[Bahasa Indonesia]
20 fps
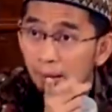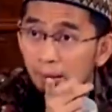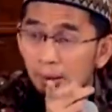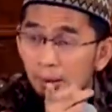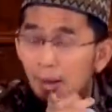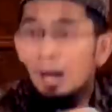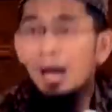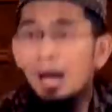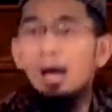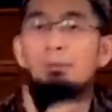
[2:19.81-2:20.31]

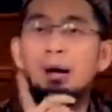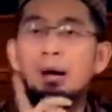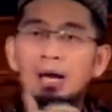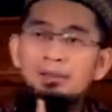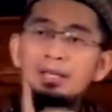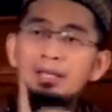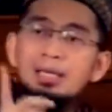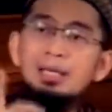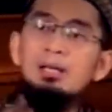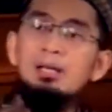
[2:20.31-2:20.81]
Ah,
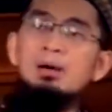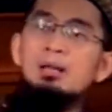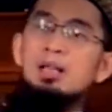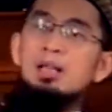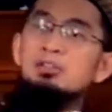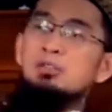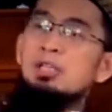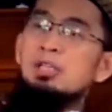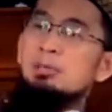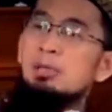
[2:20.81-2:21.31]
makanya kalau orang
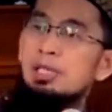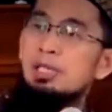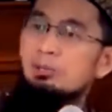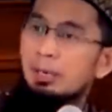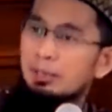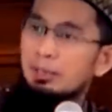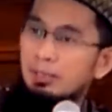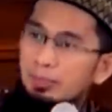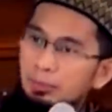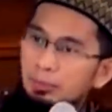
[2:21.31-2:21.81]
sudah
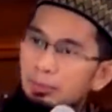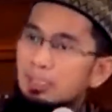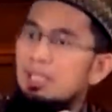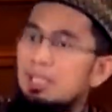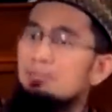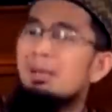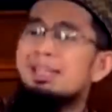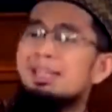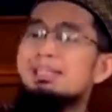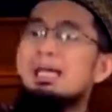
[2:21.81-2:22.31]
beriman itu
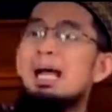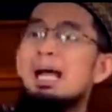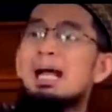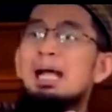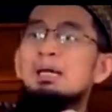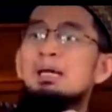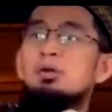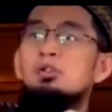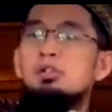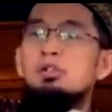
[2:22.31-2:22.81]
imannya
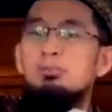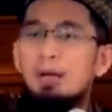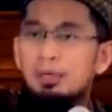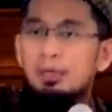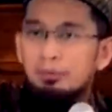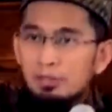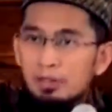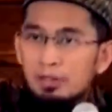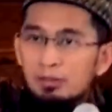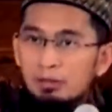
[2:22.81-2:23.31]
akan
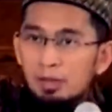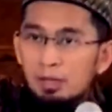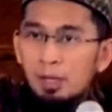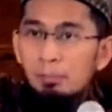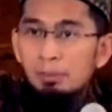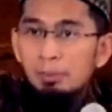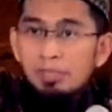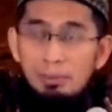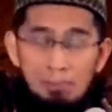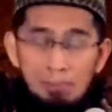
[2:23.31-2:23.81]
otomatis
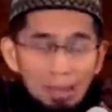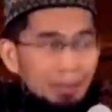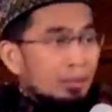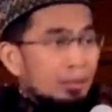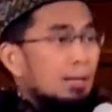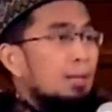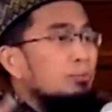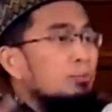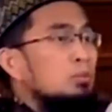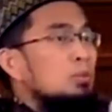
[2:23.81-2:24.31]
menyebar
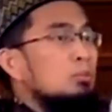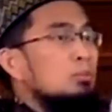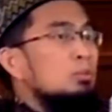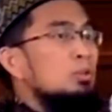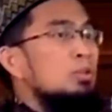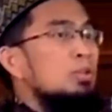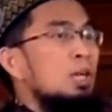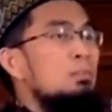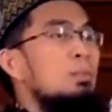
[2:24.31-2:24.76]
dalam tubuhnya,